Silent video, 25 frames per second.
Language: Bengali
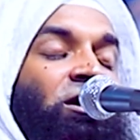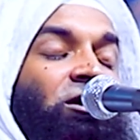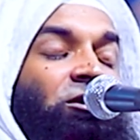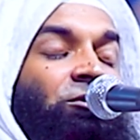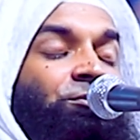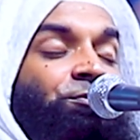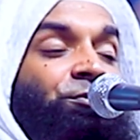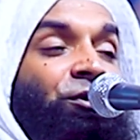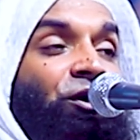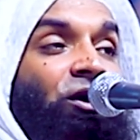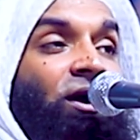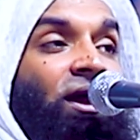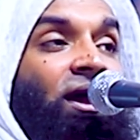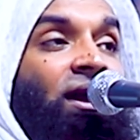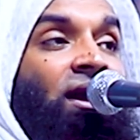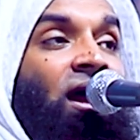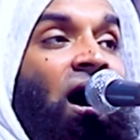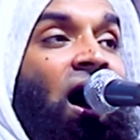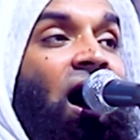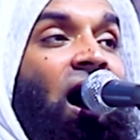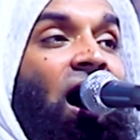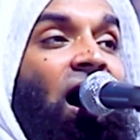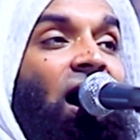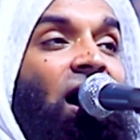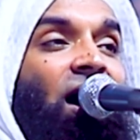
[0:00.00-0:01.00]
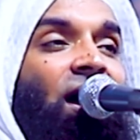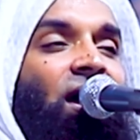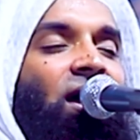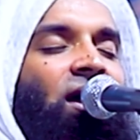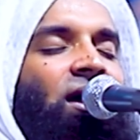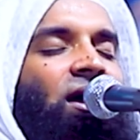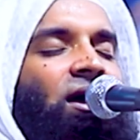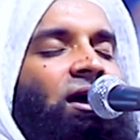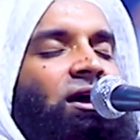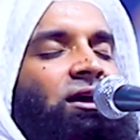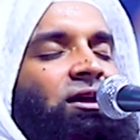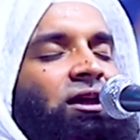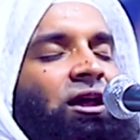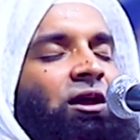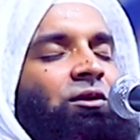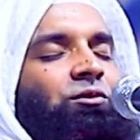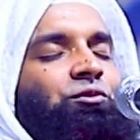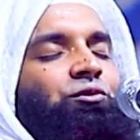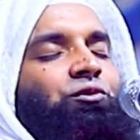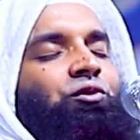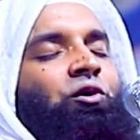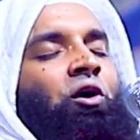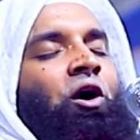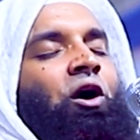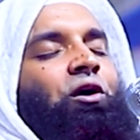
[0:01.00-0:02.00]
পানি পড়ে না
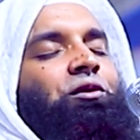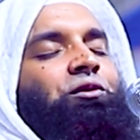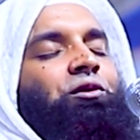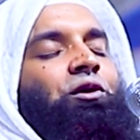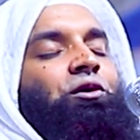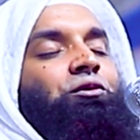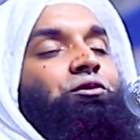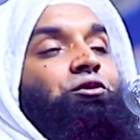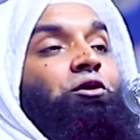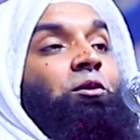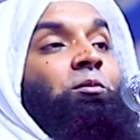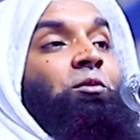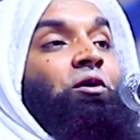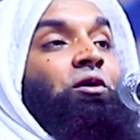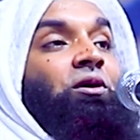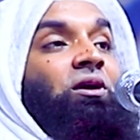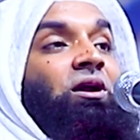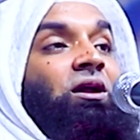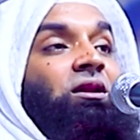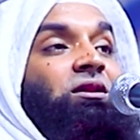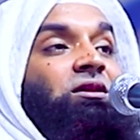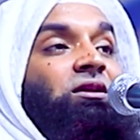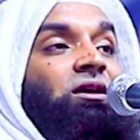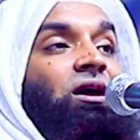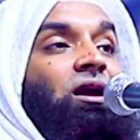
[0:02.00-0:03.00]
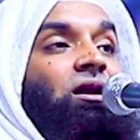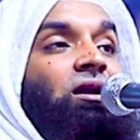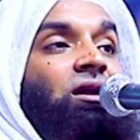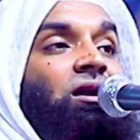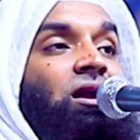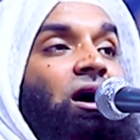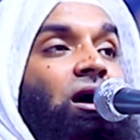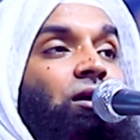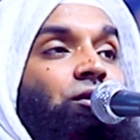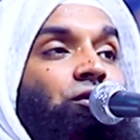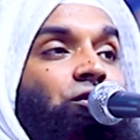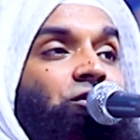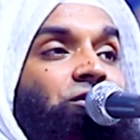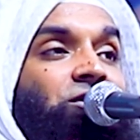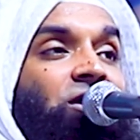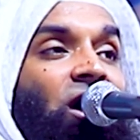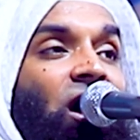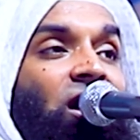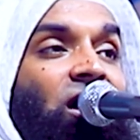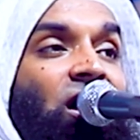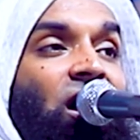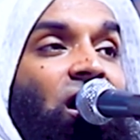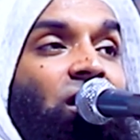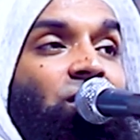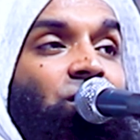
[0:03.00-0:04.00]
কিন্তু হজরত
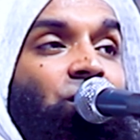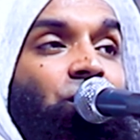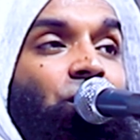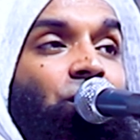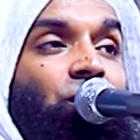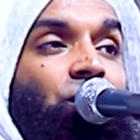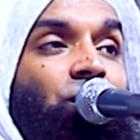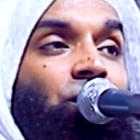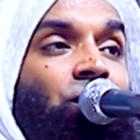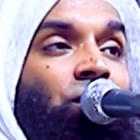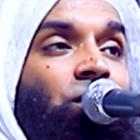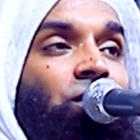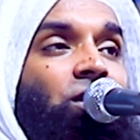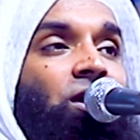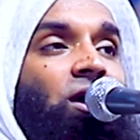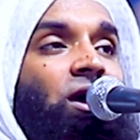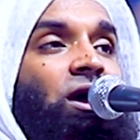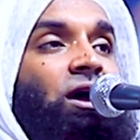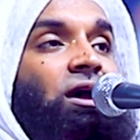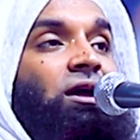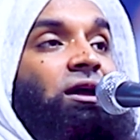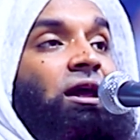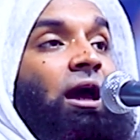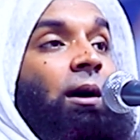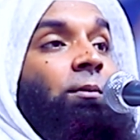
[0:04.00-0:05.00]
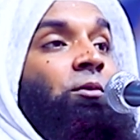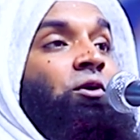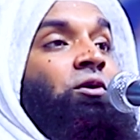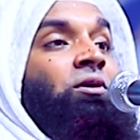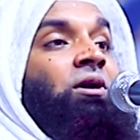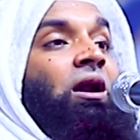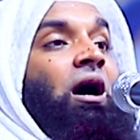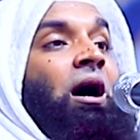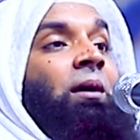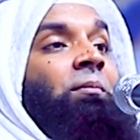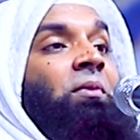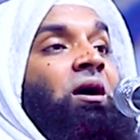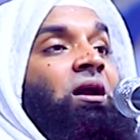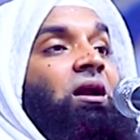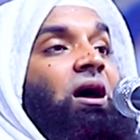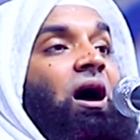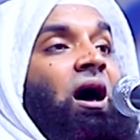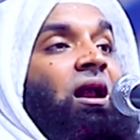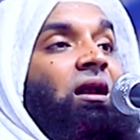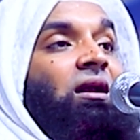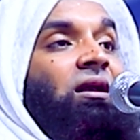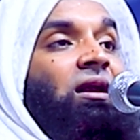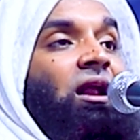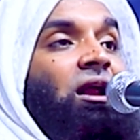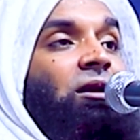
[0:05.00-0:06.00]
রাদিয়াল্লাহু কেমন আমার
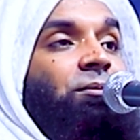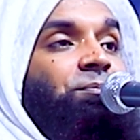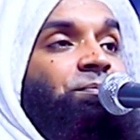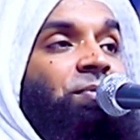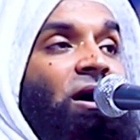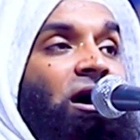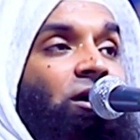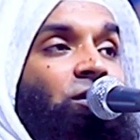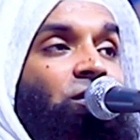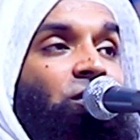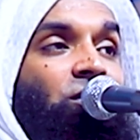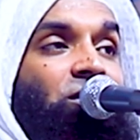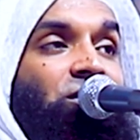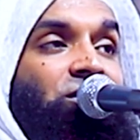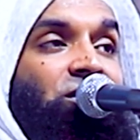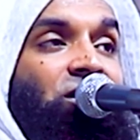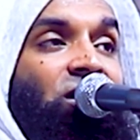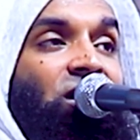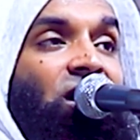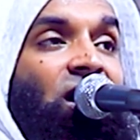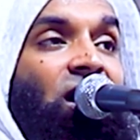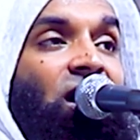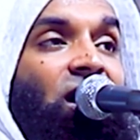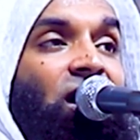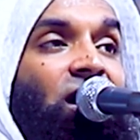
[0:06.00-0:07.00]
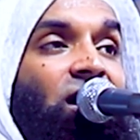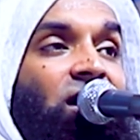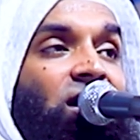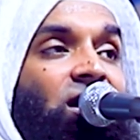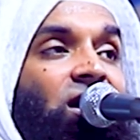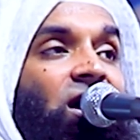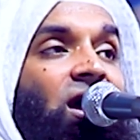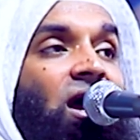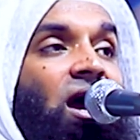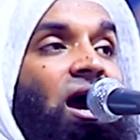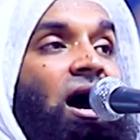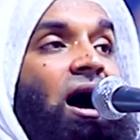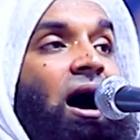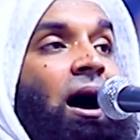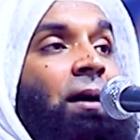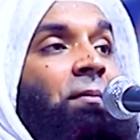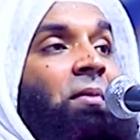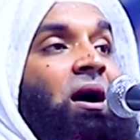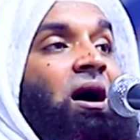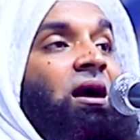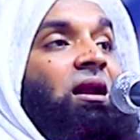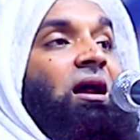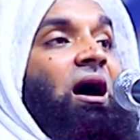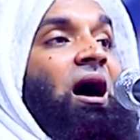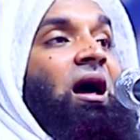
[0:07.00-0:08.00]
আল্লাহর পাগল ছিলেন
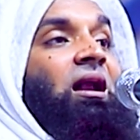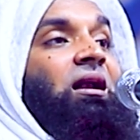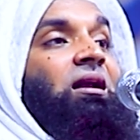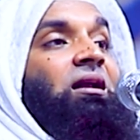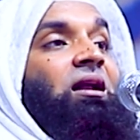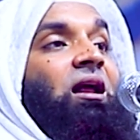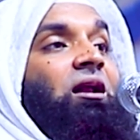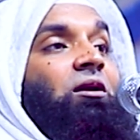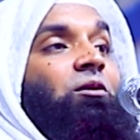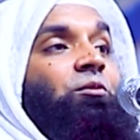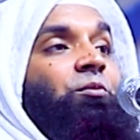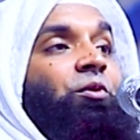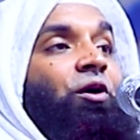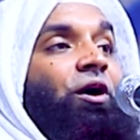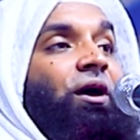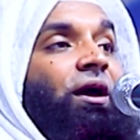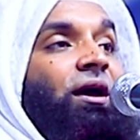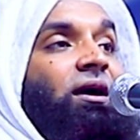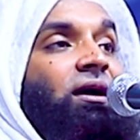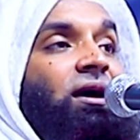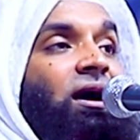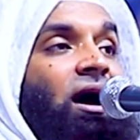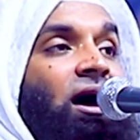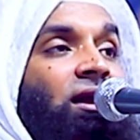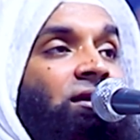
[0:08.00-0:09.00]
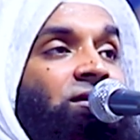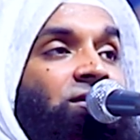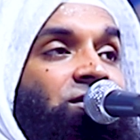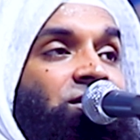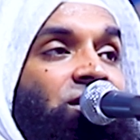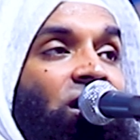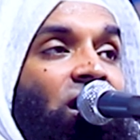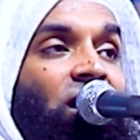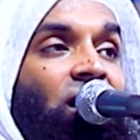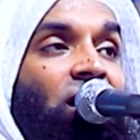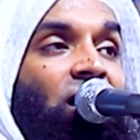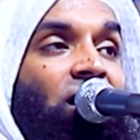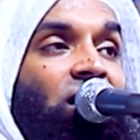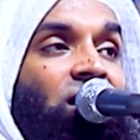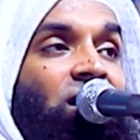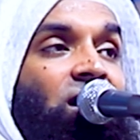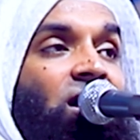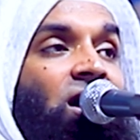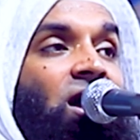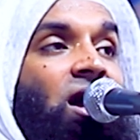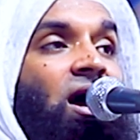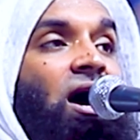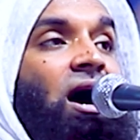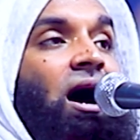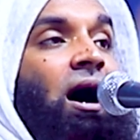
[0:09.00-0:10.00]
আমার আল্লাহর ভয়ে কানতেন
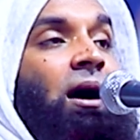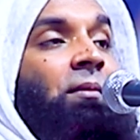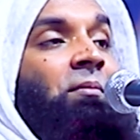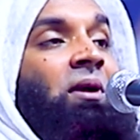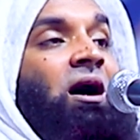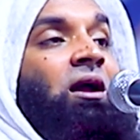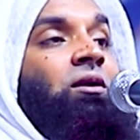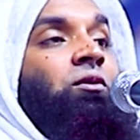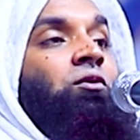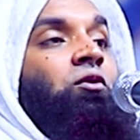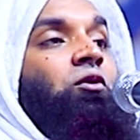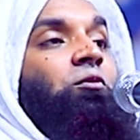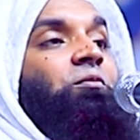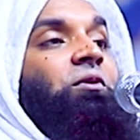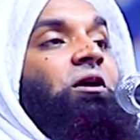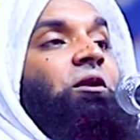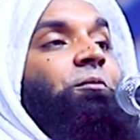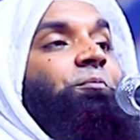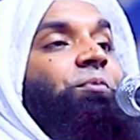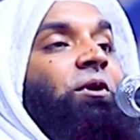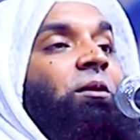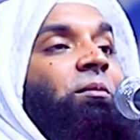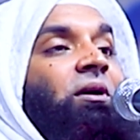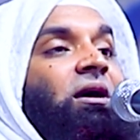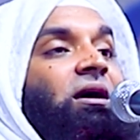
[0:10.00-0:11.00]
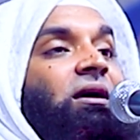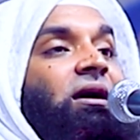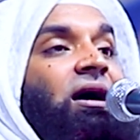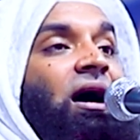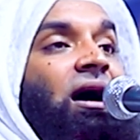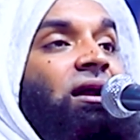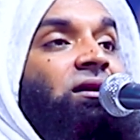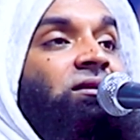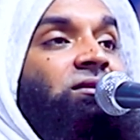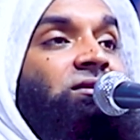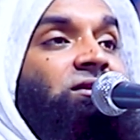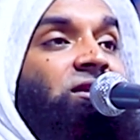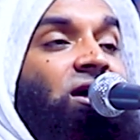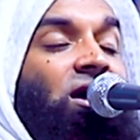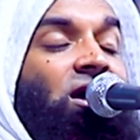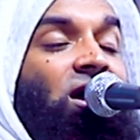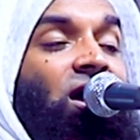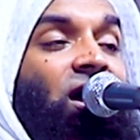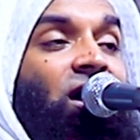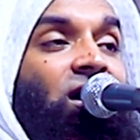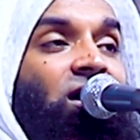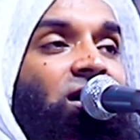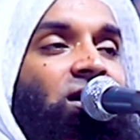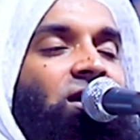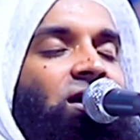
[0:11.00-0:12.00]
আমার নবীর প্রেমে
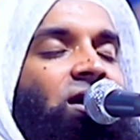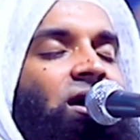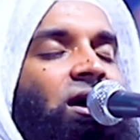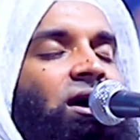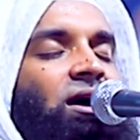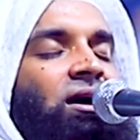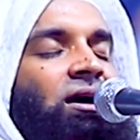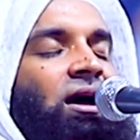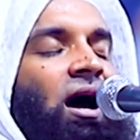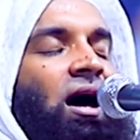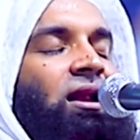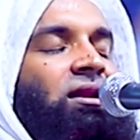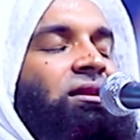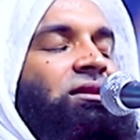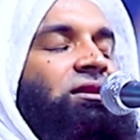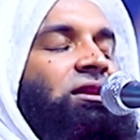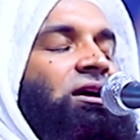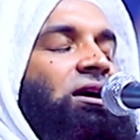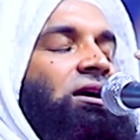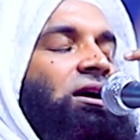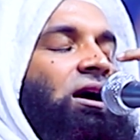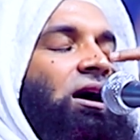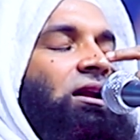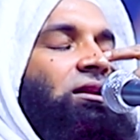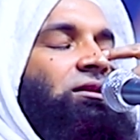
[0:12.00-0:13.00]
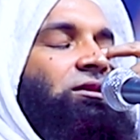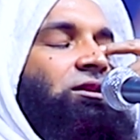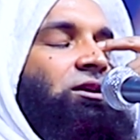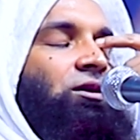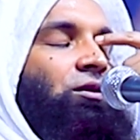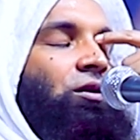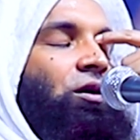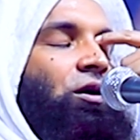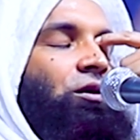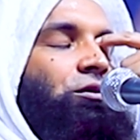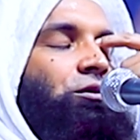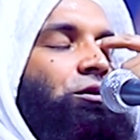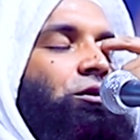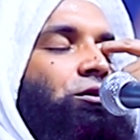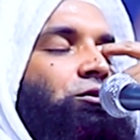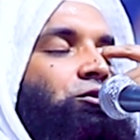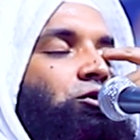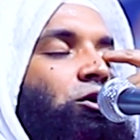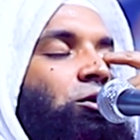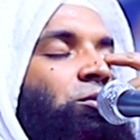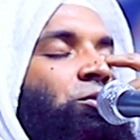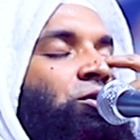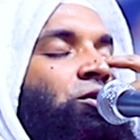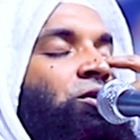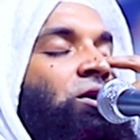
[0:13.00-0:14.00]
কানতেন কানতে কানতে হজরত